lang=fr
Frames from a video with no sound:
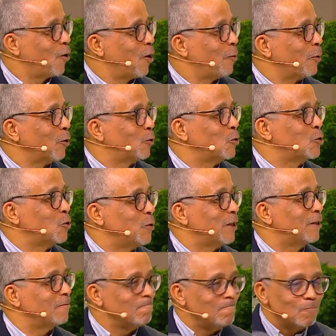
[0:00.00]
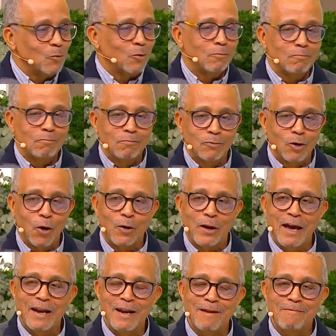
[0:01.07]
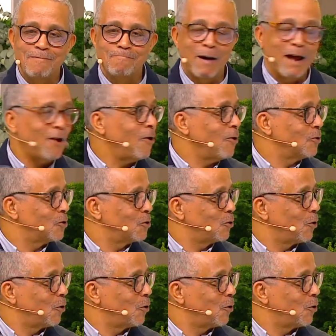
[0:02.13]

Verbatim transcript: comprend tout de suite dans quelle balance,